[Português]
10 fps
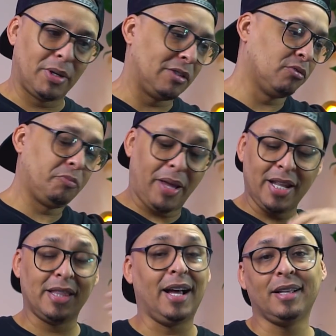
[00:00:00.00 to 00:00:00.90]
Mas não
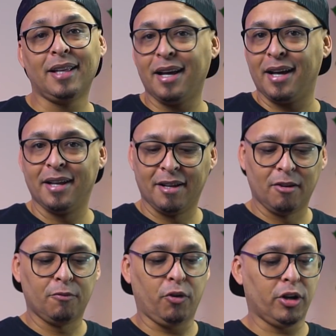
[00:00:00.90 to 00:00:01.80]
espere nada
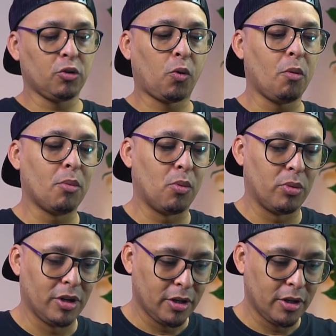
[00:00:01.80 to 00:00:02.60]
fora do comum.